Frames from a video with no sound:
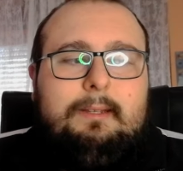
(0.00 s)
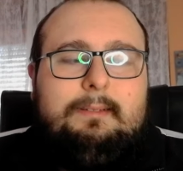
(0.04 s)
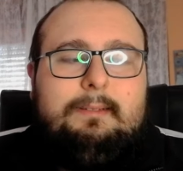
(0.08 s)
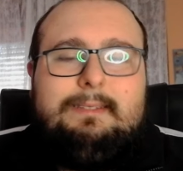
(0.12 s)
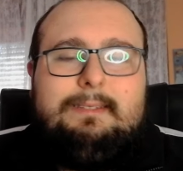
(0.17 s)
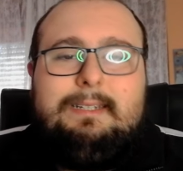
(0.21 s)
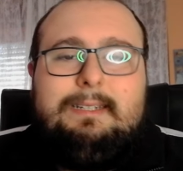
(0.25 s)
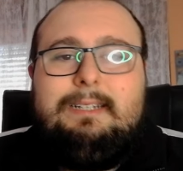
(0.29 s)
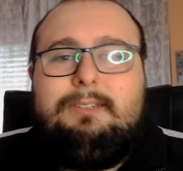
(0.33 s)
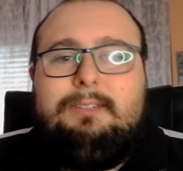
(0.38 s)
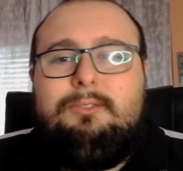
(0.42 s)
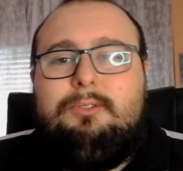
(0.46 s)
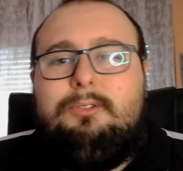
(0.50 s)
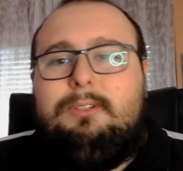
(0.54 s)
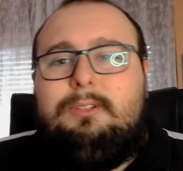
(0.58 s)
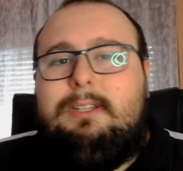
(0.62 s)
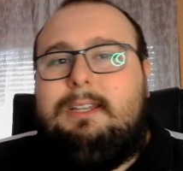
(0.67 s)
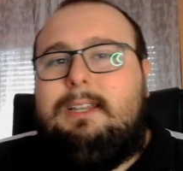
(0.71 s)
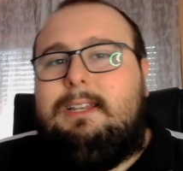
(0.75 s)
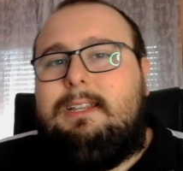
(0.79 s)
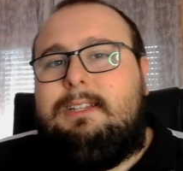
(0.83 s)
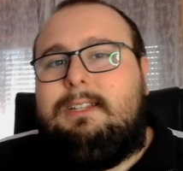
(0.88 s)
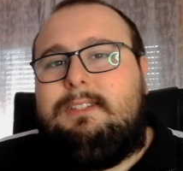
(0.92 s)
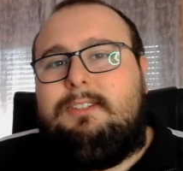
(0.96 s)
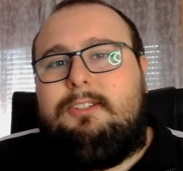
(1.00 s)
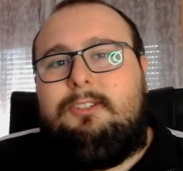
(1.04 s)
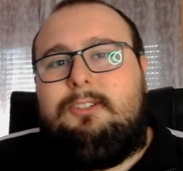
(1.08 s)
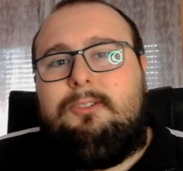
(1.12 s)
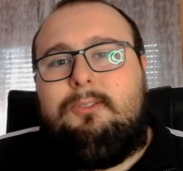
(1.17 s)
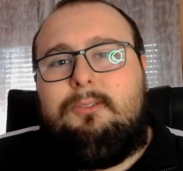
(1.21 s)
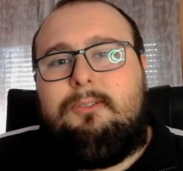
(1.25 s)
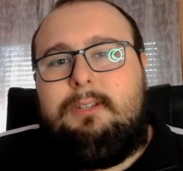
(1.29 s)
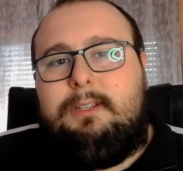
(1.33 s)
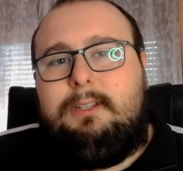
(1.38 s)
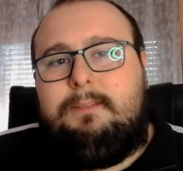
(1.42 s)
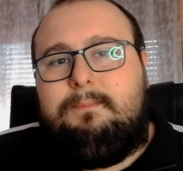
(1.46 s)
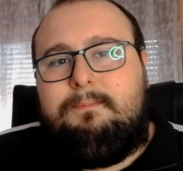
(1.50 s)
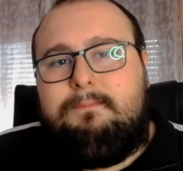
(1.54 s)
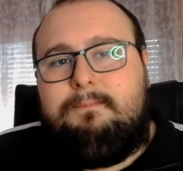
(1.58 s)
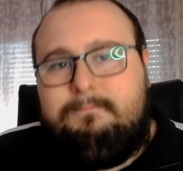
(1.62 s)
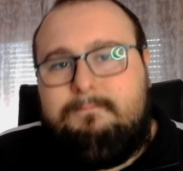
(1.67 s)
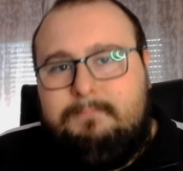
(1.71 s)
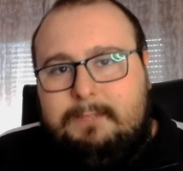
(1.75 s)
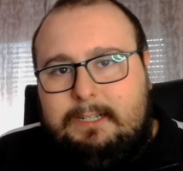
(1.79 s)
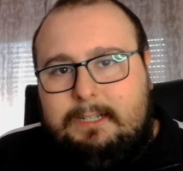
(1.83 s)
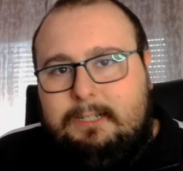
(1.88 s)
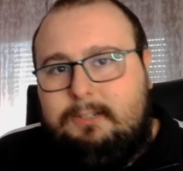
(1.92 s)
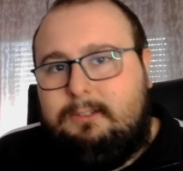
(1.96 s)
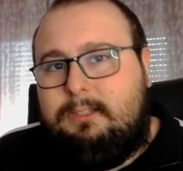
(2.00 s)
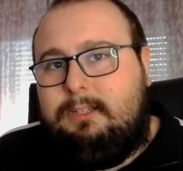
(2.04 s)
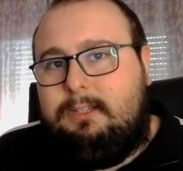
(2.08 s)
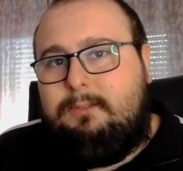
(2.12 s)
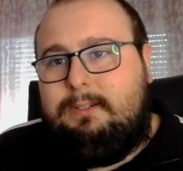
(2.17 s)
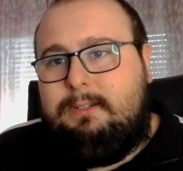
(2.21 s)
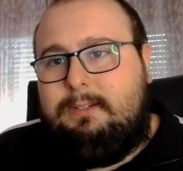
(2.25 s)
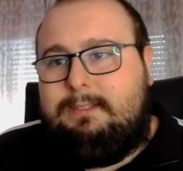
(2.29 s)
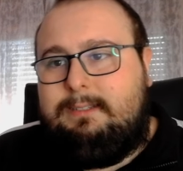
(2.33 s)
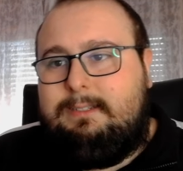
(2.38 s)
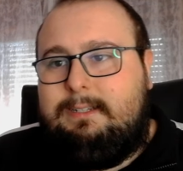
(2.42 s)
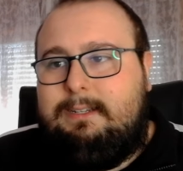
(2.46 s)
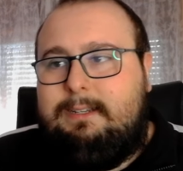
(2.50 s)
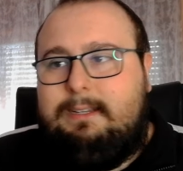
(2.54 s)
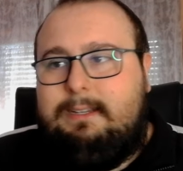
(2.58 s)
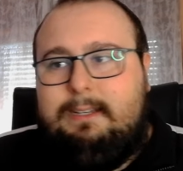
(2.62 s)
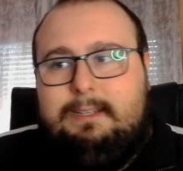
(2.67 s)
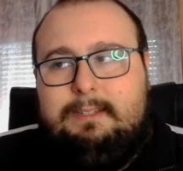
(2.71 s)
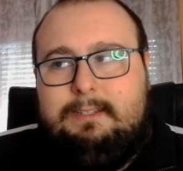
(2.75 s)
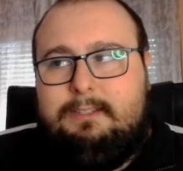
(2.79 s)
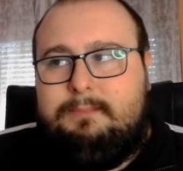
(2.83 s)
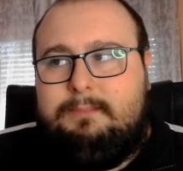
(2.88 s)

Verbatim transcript: tratto delle lezioni ecco da quest'annata,